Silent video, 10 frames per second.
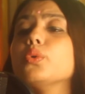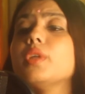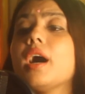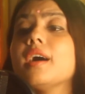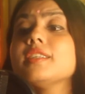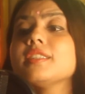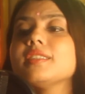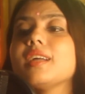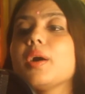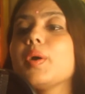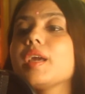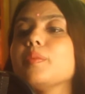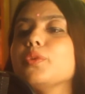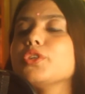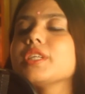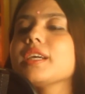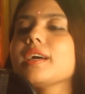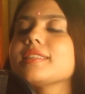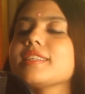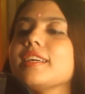উদাস দাওয়ায় বসে
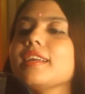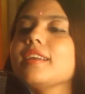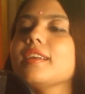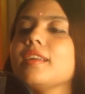আছেন